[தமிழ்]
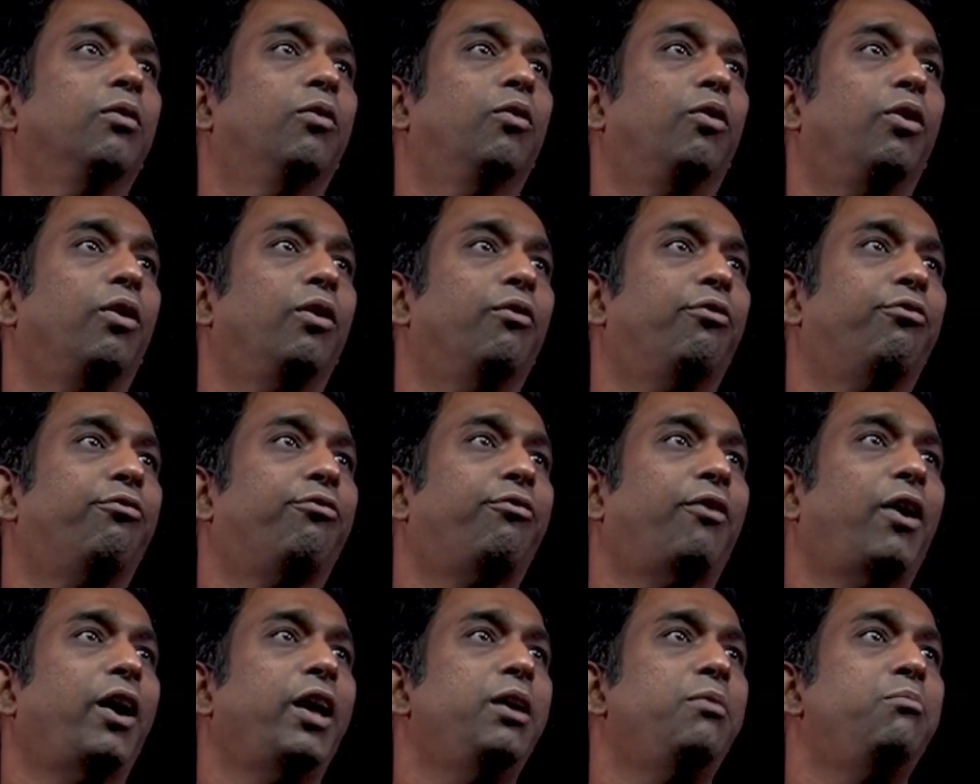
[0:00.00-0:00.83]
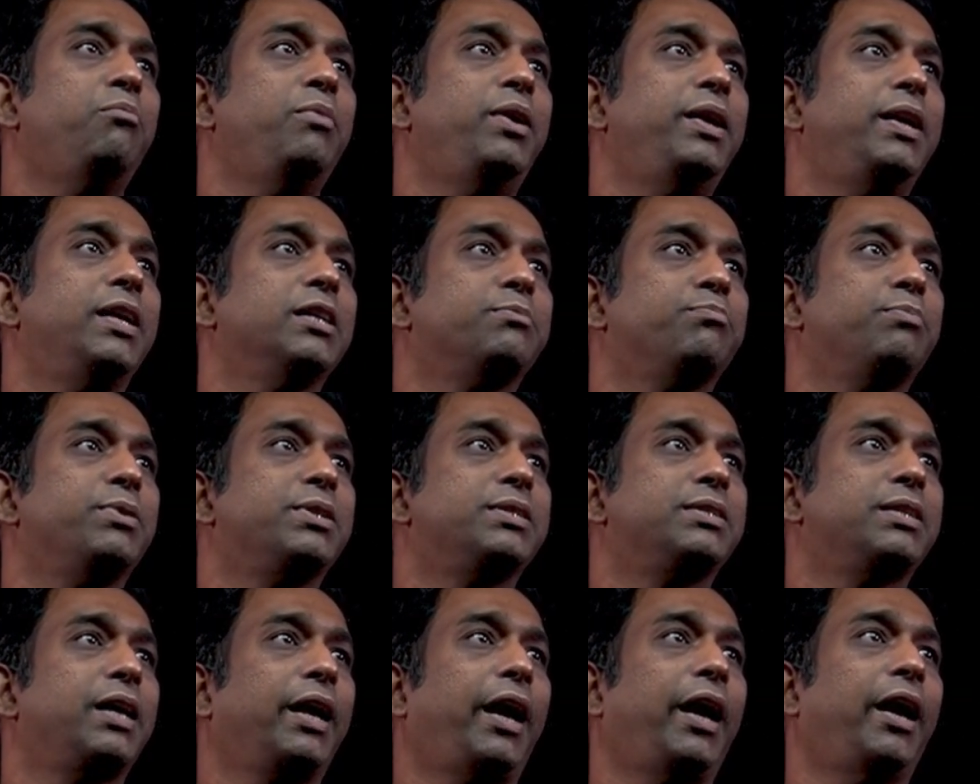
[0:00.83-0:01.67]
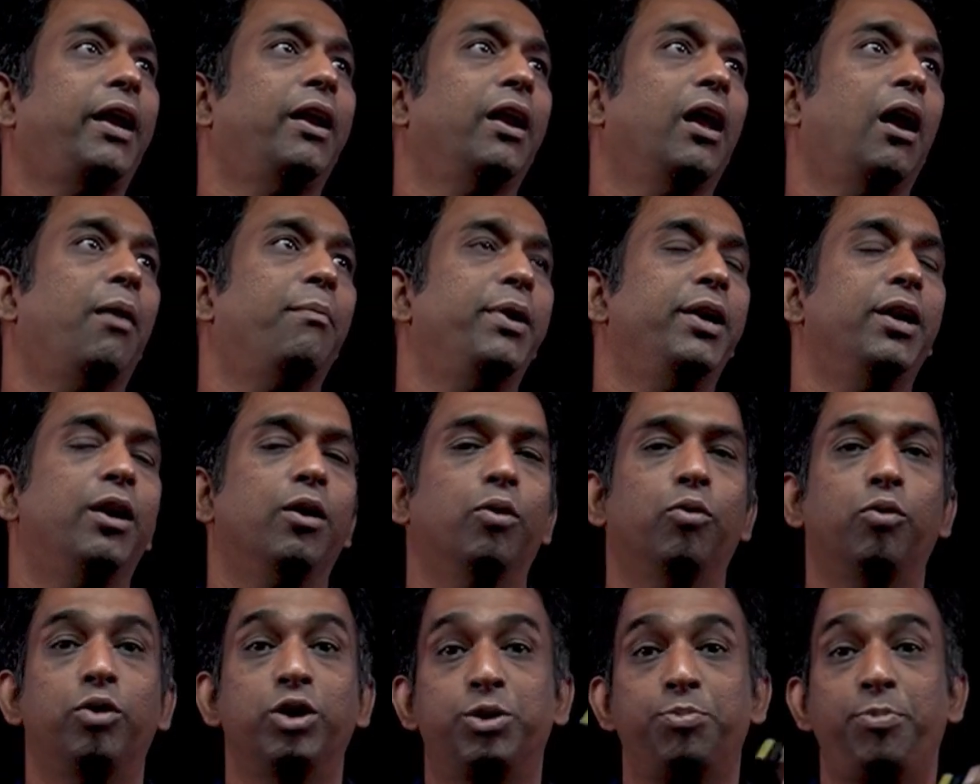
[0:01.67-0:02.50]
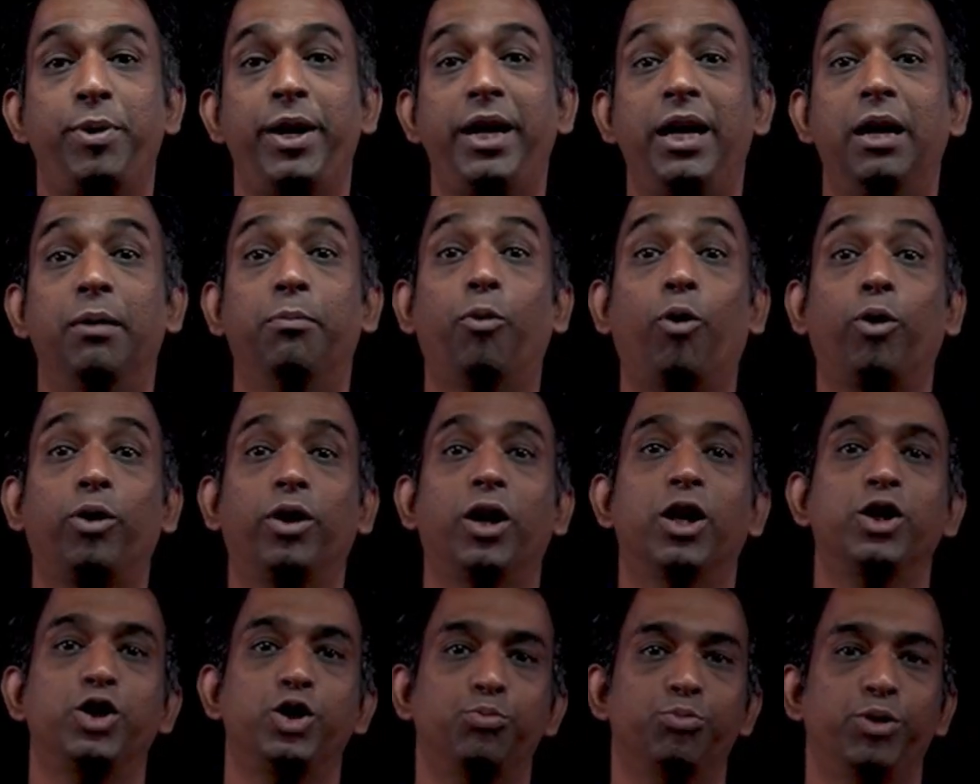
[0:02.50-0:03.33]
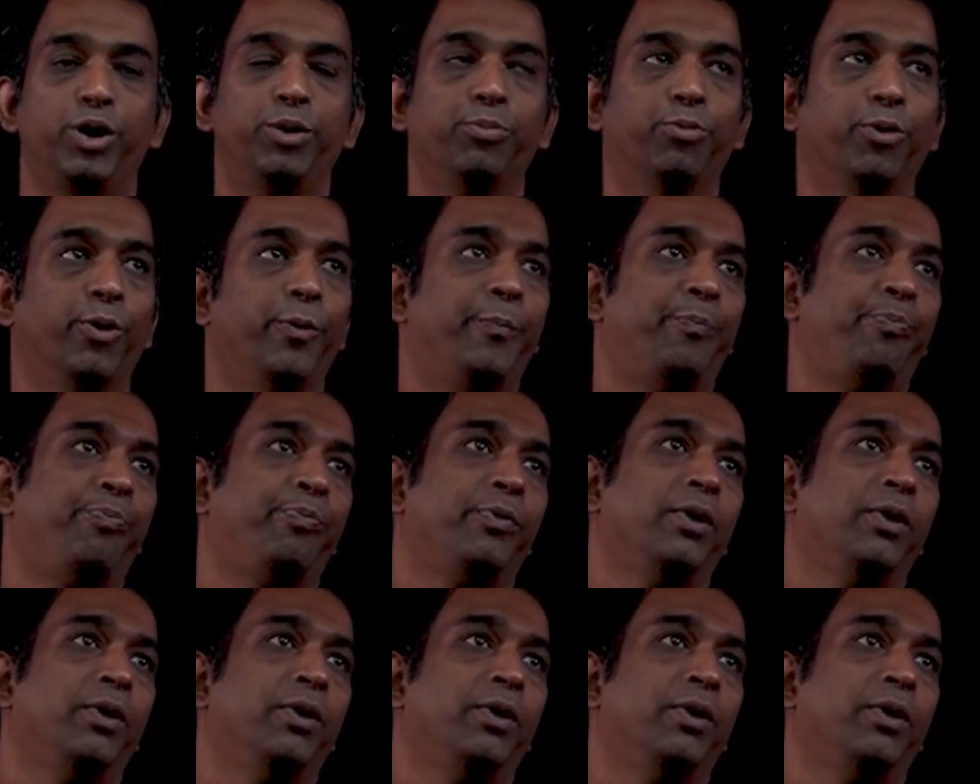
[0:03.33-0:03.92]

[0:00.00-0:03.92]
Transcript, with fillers: ஒரு ஃபைவ் மீட்டர்ஸ் பர் செகண்ட் அப்படின்ற ஒரு ஸ்பீடில் போகிறதா அசியம் பண்ணிப்போம்